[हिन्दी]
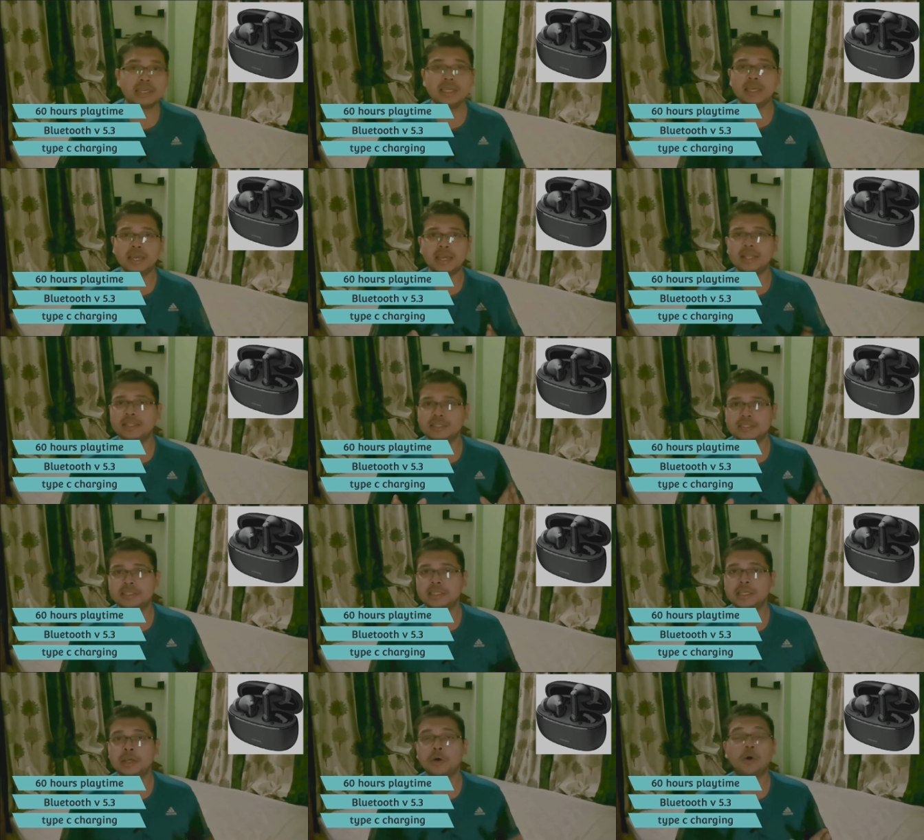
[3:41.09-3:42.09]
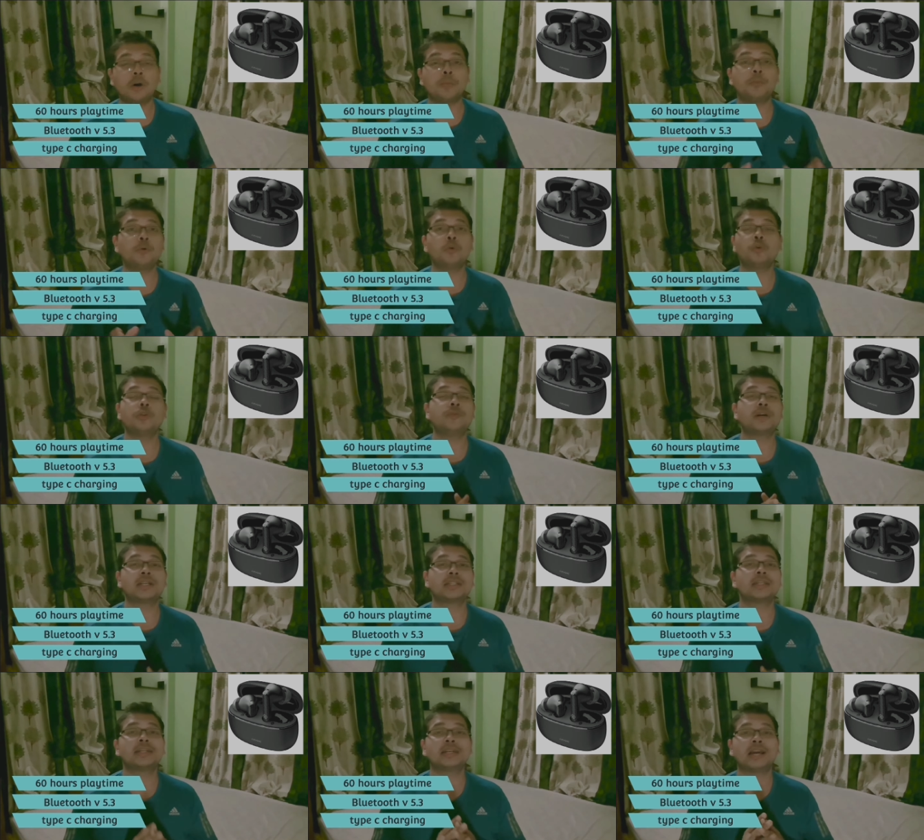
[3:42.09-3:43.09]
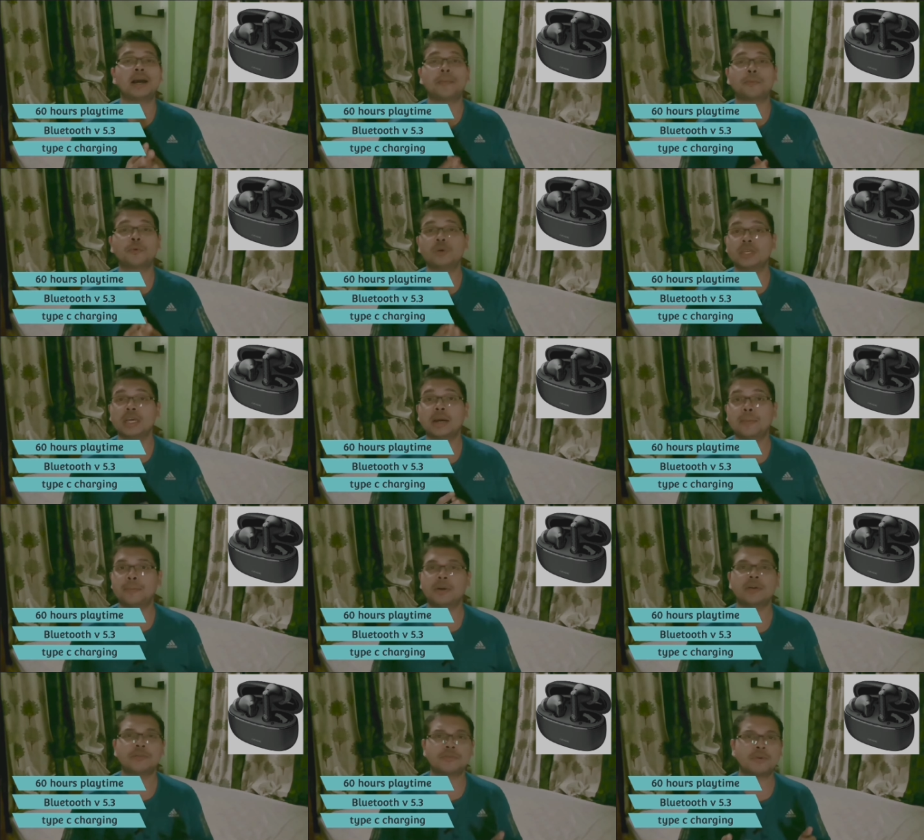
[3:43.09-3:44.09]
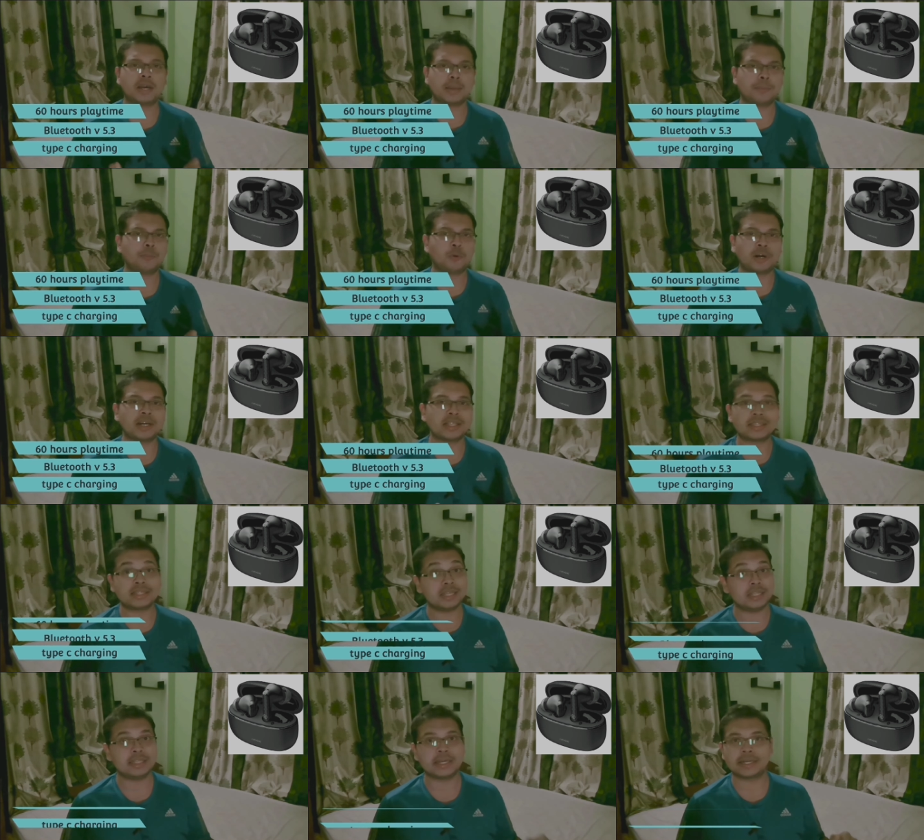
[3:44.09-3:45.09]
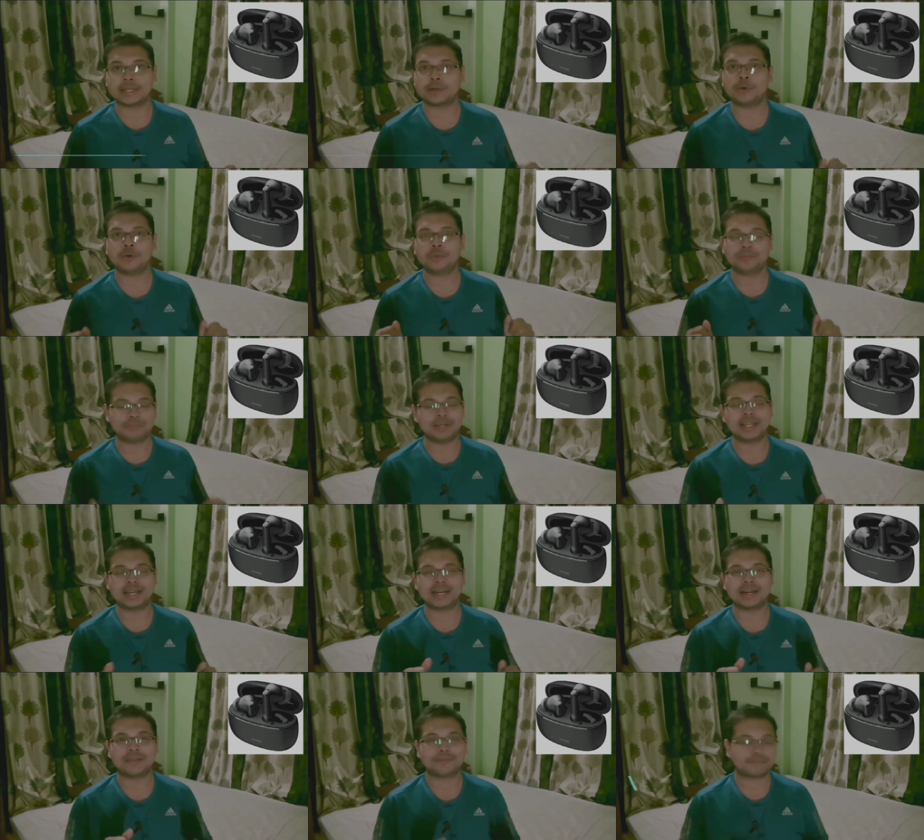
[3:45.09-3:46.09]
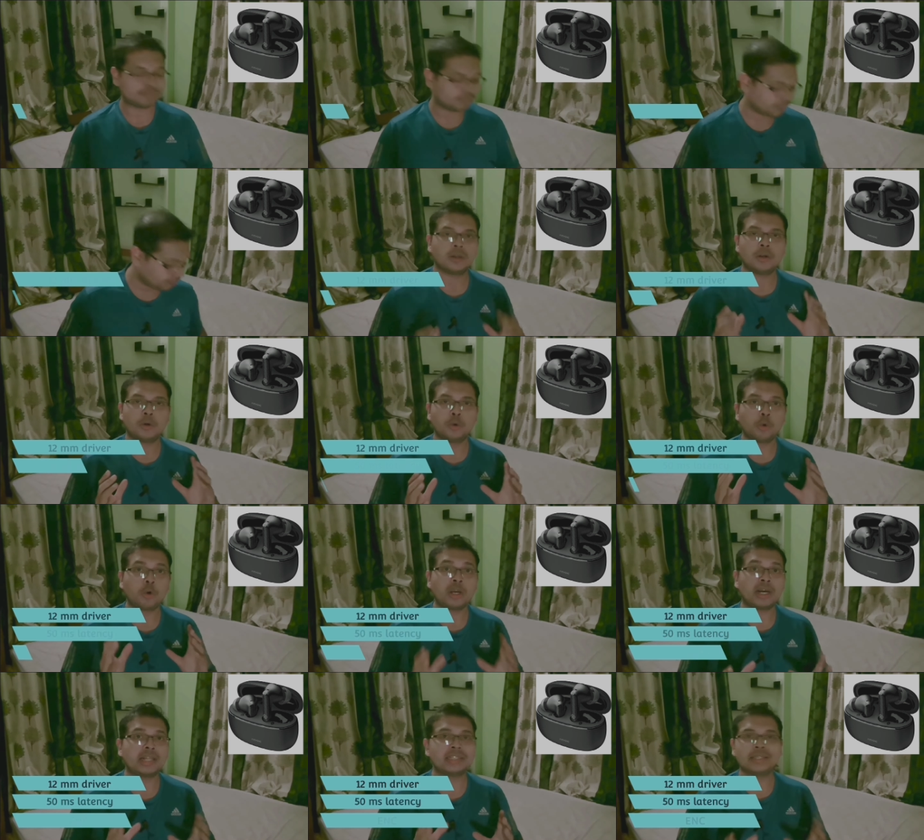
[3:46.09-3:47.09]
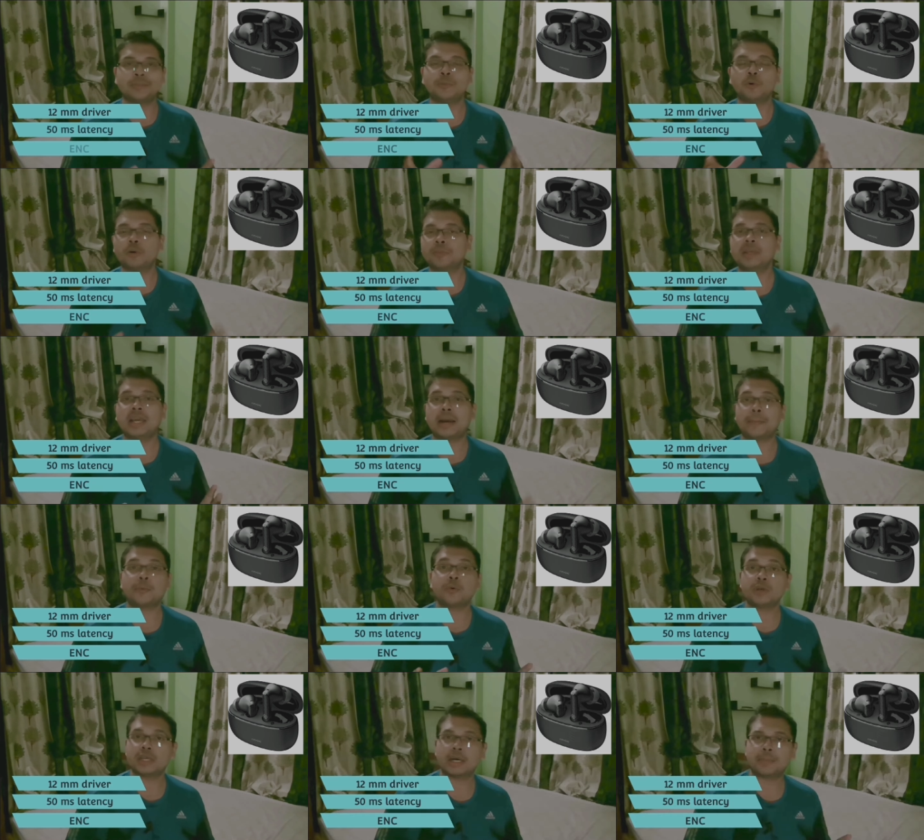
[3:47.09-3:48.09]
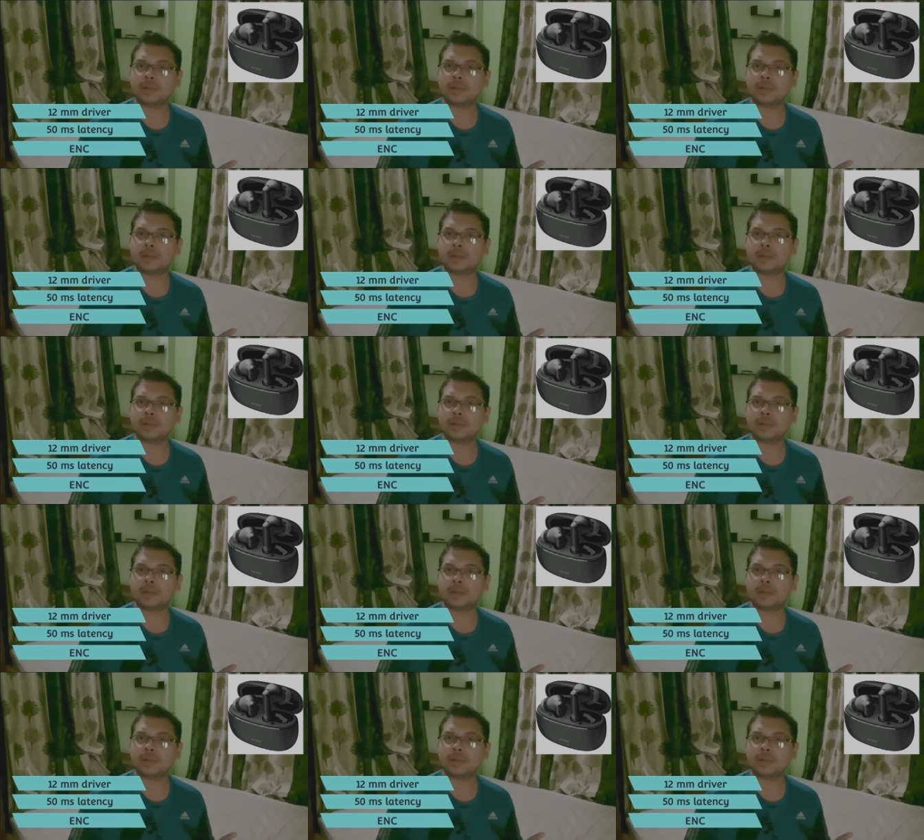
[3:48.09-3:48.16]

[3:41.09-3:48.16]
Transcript: ई e और ब्लूटूथ वर्जन आपको यहाँ पर 5.3 देखने को मिलेगा लो लेटेंसी मोड भी आपको